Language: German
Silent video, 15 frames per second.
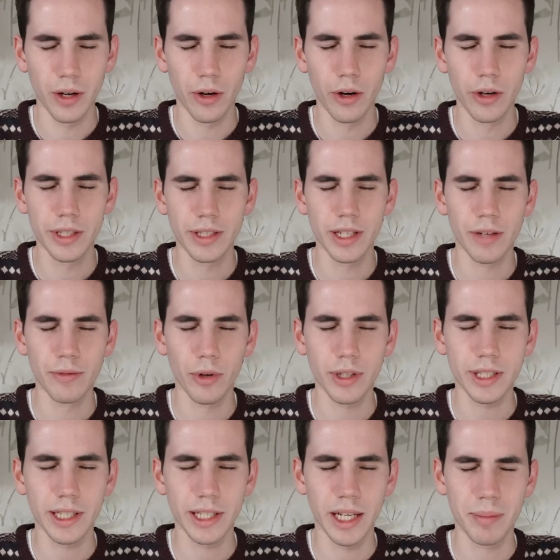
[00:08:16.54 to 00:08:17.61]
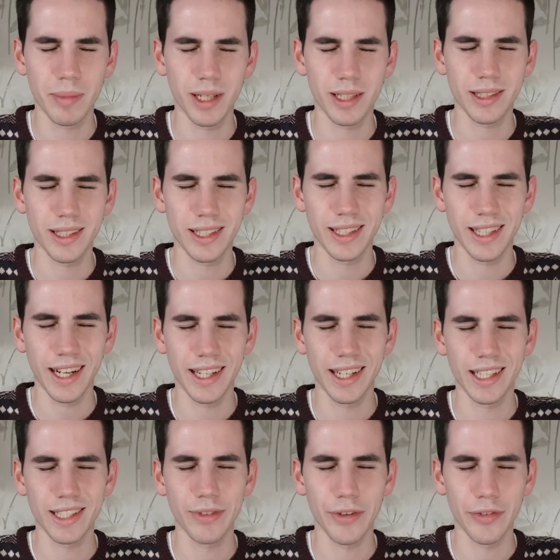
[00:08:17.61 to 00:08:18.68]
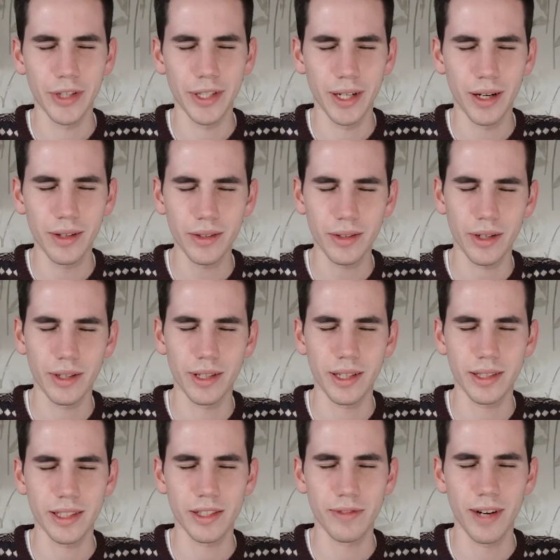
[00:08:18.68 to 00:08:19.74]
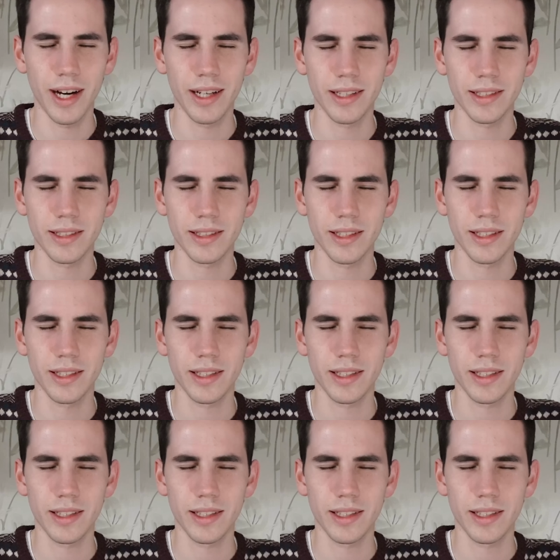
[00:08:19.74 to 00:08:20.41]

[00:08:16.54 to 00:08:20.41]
auch heute dein Wort gegeben hast. Danke, dass wir vertrauen können, dass es wahr ist.